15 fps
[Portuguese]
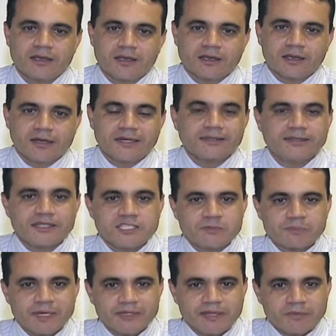é,
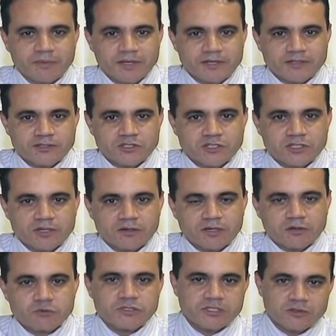antecipadamente
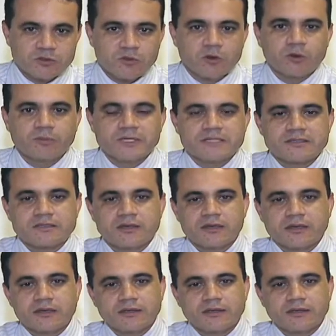os sintomas